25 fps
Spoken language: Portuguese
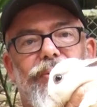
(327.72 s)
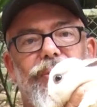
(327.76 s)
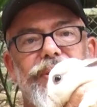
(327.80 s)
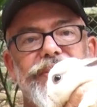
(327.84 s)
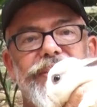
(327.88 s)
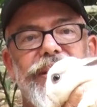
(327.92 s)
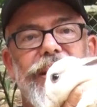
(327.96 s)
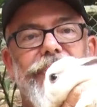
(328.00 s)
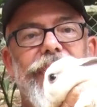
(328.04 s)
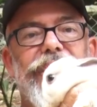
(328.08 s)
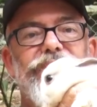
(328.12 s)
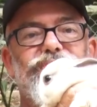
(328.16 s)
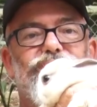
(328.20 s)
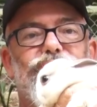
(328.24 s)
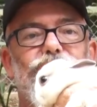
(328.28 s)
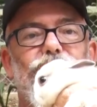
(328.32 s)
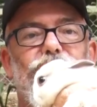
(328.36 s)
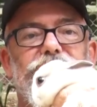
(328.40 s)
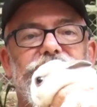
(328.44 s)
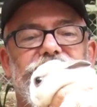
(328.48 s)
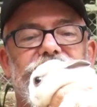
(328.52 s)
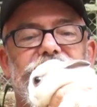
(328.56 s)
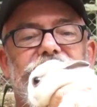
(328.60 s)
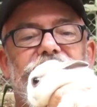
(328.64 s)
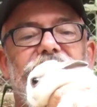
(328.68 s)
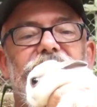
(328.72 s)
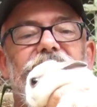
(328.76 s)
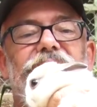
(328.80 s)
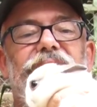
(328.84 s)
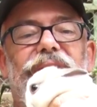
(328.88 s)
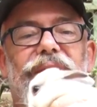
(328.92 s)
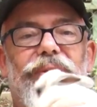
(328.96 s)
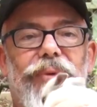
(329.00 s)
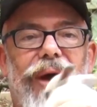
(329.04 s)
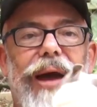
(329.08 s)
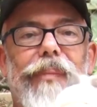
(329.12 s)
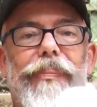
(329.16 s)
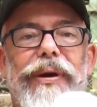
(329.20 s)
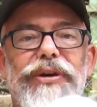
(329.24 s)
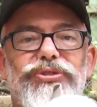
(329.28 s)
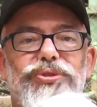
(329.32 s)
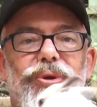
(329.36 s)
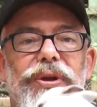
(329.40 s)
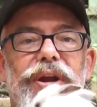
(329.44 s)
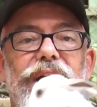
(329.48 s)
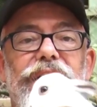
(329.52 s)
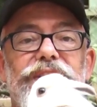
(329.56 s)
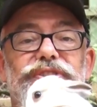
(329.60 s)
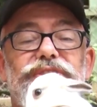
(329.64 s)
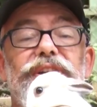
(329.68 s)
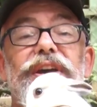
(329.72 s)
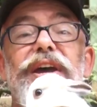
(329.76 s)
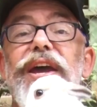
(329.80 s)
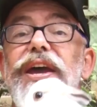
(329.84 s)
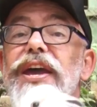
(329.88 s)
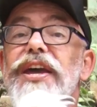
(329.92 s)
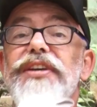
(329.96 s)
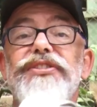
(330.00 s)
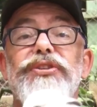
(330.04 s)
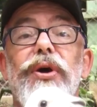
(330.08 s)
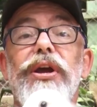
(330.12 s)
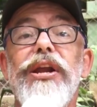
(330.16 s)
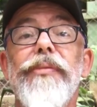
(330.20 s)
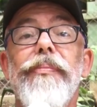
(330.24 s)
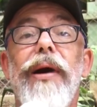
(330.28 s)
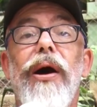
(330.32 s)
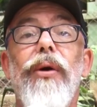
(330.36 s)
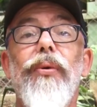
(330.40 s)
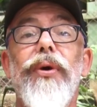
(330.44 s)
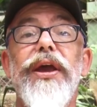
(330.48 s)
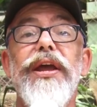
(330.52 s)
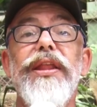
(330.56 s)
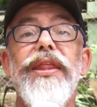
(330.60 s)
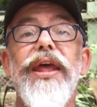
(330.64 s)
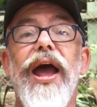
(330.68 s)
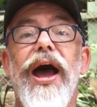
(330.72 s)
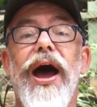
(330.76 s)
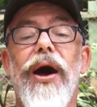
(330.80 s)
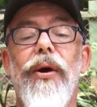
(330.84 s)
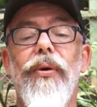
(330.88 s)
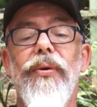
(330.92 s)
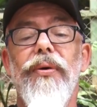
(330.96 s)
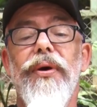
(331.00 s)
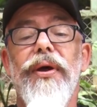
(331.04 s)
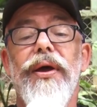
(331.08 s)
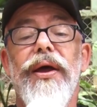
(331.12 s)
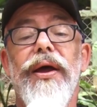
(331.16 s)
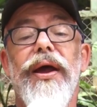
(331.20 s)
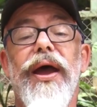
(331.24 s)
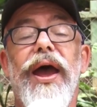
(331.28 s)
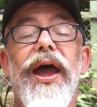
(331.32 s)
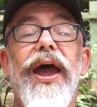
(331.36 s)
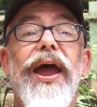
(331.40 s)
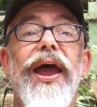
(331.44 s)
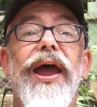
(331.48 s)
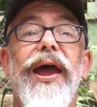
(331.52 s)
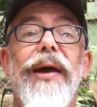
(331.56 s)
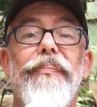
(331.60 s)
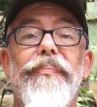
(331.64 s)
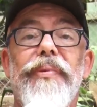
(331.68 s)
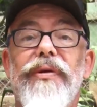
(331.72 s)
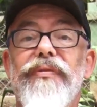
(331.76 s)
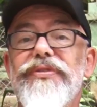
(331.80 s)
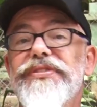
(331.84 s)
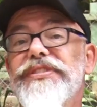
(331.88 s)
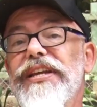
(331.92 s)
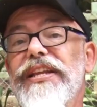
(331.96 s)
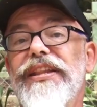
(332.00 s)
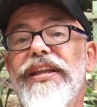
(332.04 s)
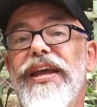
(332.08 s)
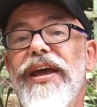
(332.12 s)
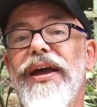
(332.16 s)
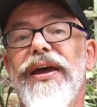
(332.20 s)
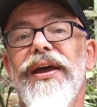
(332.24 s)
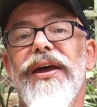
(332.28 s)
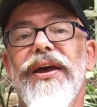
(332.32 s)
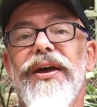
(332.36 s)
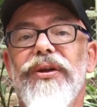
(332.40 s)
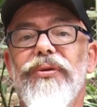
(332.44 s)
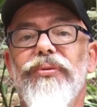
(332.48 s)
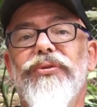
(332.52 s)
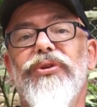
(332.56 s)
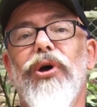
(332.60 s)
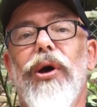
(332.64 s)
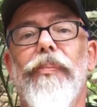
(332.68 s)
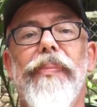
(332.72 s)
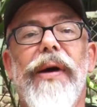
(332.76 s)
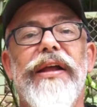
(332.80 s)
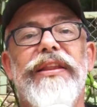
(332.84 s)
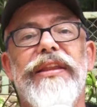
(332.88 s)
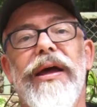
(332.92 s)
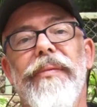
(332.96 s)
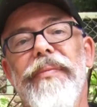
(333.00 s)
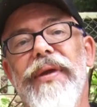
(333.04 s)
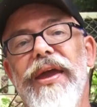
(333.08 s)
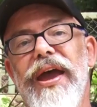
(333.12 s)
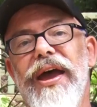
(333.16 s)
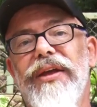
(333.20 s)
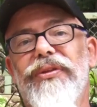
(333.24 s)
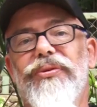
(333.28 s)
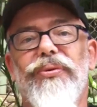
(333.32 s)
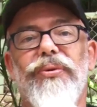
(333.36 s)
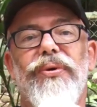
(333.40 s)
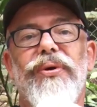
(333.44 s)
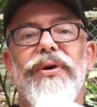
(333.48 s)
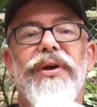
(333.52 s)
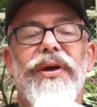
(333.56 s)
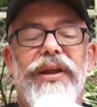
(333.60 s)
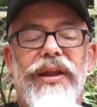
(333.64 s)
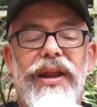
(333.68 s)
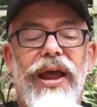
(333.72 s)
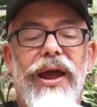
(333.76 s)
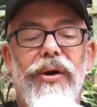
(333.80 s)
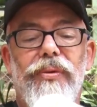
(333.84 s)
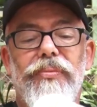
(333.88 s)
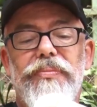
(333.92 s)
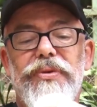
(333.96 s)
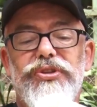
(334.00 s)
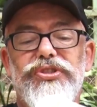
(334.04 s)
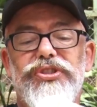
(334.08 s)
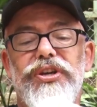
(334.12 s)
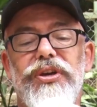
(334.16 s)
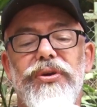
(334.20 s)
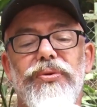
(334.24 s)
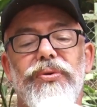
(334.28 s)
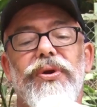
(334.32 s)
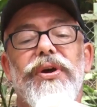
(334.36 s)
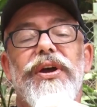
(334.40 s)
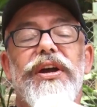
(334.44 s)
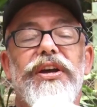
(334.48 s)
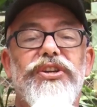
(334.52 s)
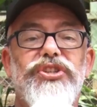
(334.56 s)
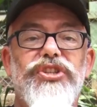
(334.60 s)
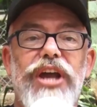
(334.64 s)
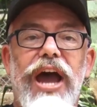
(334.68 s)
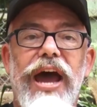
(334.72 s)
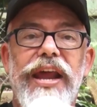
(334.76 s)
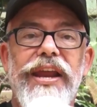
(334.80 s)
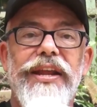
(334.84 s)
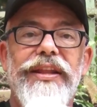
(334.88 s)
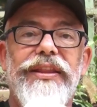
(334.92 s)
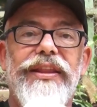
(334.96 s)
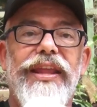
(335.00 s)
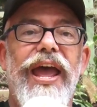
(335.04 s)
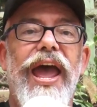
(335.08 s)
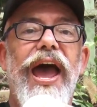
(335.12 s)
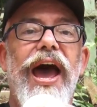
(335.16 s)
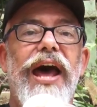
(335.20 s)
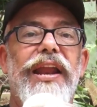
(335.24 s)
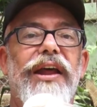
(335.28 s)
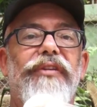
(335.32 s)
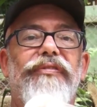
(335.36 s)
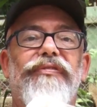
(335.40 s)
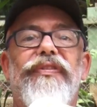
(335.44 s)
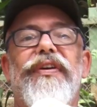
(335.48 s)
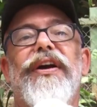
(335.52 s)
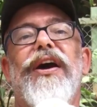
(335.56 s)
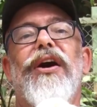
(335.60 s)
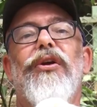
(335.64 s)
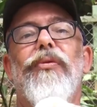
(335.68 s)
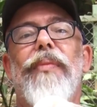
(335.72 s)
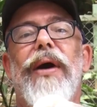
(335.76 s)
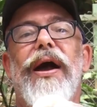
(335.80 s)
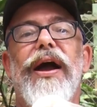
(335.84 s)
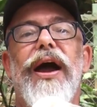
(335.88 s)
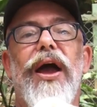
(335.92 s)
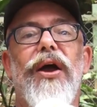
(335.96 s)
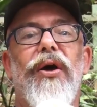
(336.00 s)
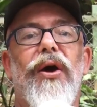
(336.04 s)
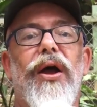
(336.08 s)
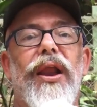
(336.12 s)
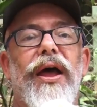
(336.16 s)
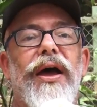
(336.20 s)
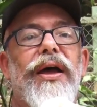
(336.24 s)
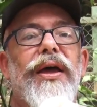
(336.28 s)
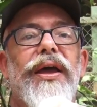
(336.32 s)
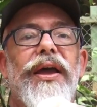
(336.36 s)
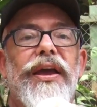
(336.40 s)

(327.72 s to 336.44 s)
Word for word: que coisinha mais doce. Não é apaixonante? Isso é um animal ideal é, para você ter no teu apartamento, né? Um bichinho de área interna, fica numa gaiola